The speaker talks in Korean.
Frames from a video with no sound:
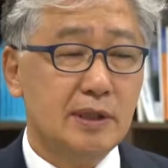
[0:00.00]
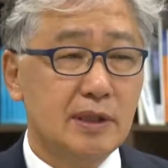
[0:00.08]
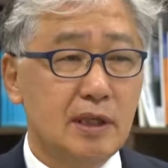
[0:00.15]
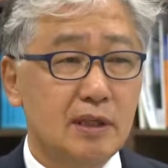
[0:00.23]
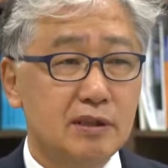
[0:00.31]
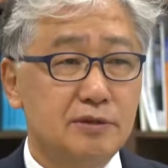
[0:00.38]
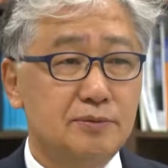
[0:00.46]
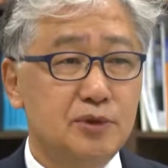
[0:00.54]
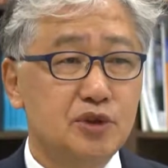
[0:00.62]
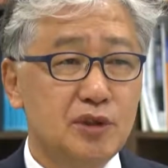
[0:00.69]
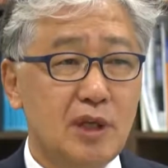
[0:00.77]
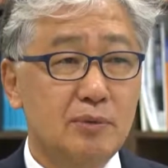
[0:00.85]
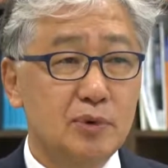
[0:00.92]
상당히
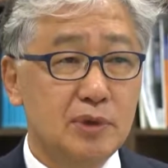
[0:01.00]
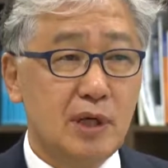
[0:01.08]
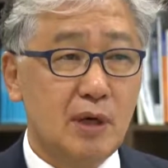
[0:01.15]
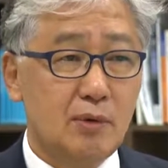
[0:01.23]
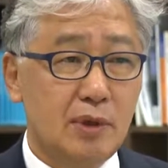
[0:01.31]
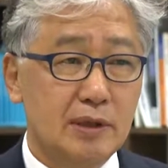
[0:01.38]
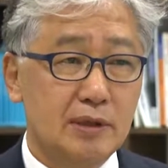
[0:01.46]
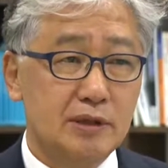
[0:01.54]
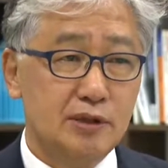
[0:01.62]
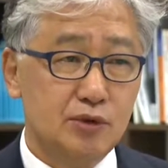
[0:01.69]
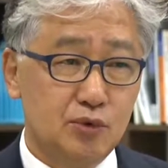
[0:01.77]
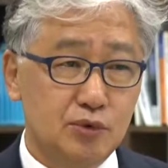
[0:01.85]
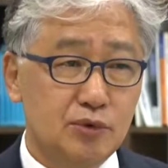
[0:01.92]
금융자본이라고 하는
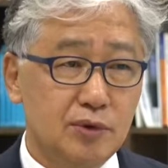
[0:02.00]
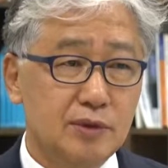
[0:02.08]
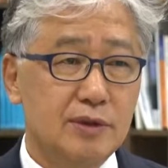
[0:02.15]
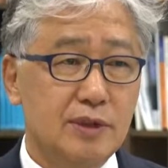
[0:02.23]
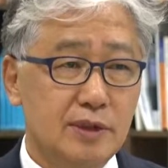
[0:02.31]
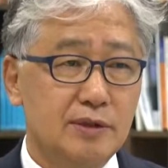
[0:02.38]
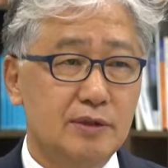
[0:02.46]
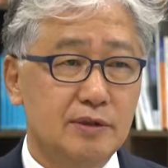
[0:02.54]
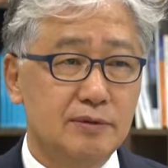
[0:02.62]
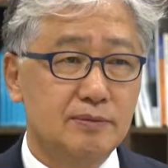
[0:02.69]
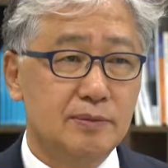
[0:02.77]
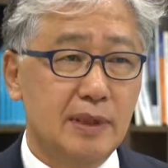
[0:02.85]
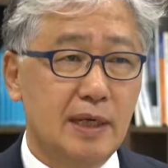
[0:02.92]
것이
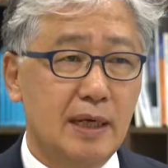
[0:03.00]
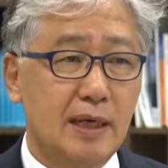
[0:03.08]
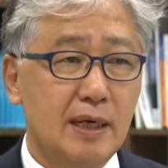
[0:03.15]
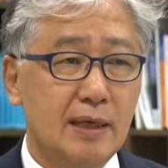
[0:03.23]
중요시되어졌습니다.